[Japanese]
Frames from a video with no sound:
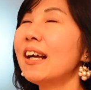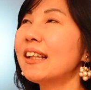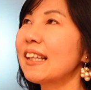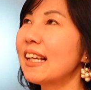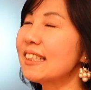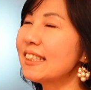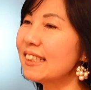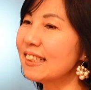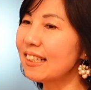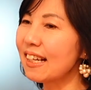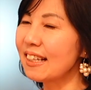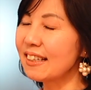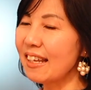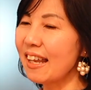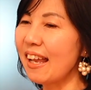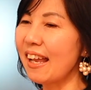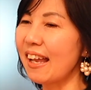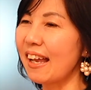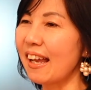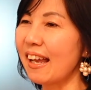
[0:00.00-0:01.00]
私が
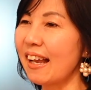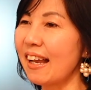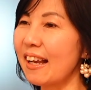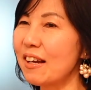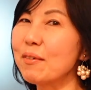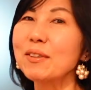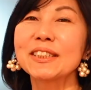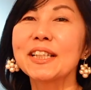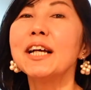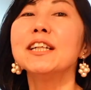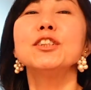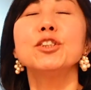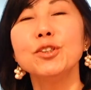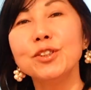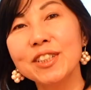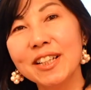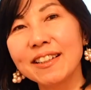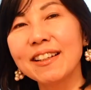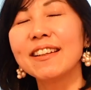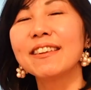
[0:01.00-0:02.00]
ねもう
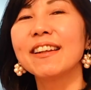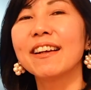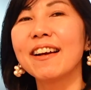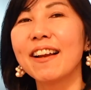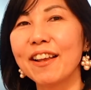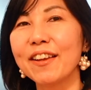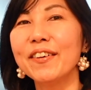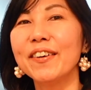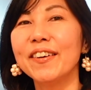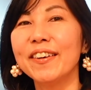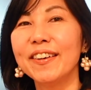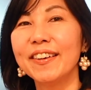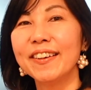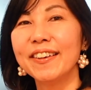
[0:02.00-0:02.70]
30代になってからよ